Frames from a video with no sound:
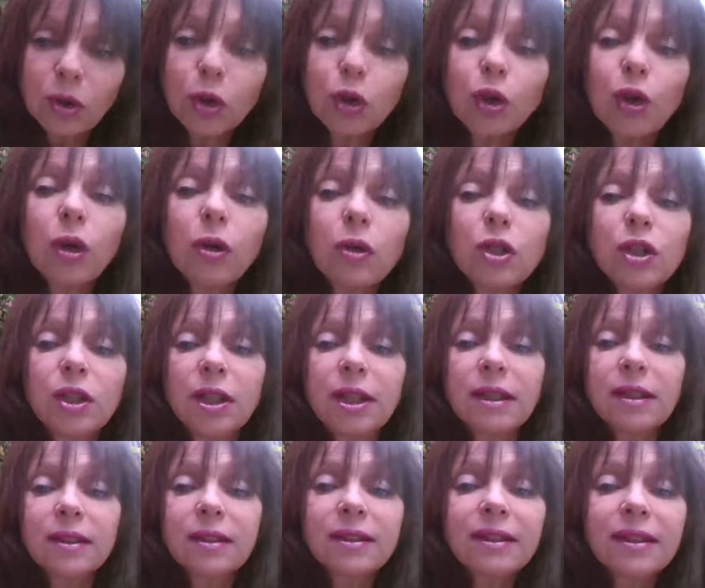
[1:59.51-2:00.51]

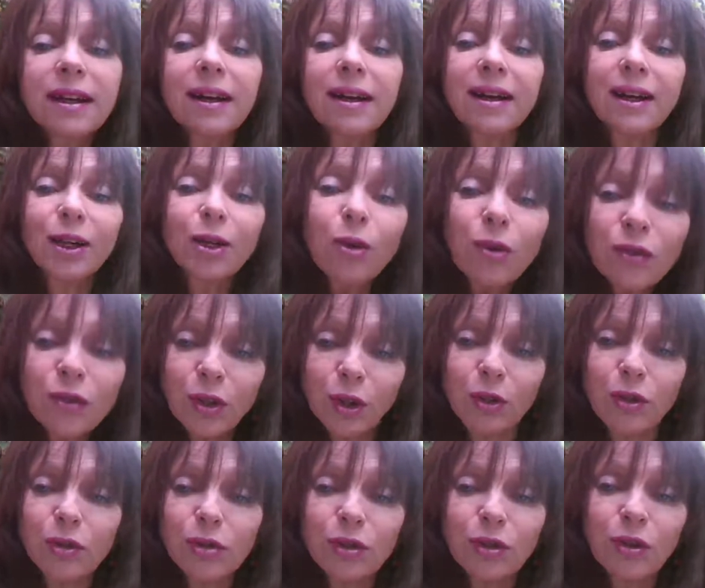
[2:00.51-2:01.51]

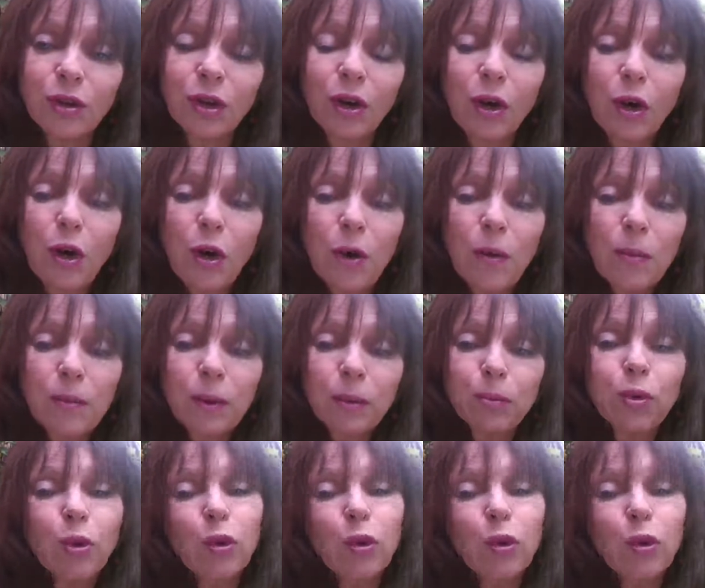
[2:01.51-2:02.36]
coaching-confiance, pour